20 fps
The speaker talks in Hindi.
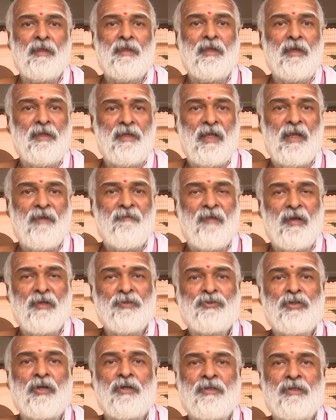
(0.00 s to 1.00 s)
ये डे वेल
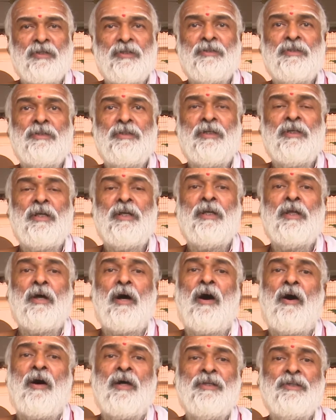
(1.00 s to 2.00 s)
स्टार्टेड
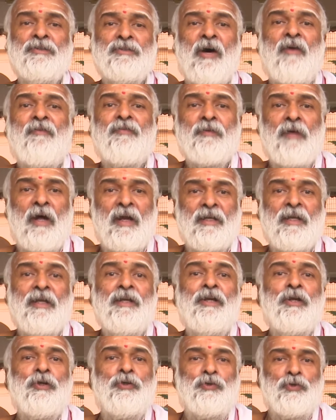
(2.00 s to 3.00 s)
इज़ ऑफ
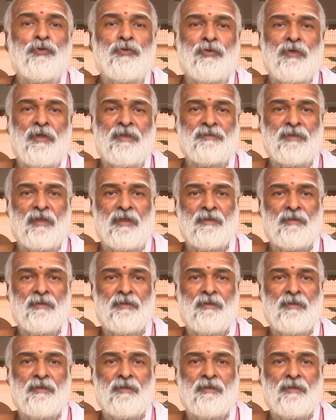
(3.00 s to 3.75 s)
अटेंडेड टू ऐसा